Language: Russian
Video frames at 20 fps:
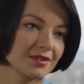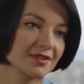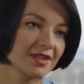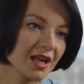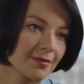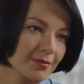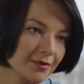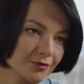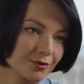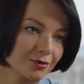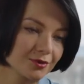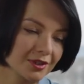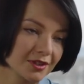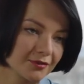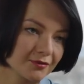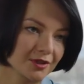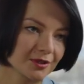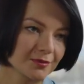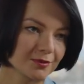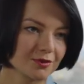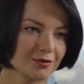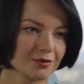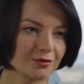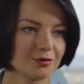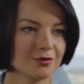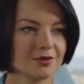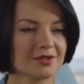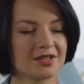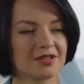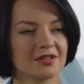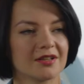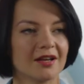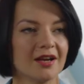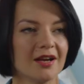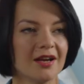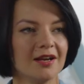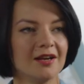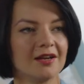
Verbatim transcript: сами внутри фирмы, другое дело,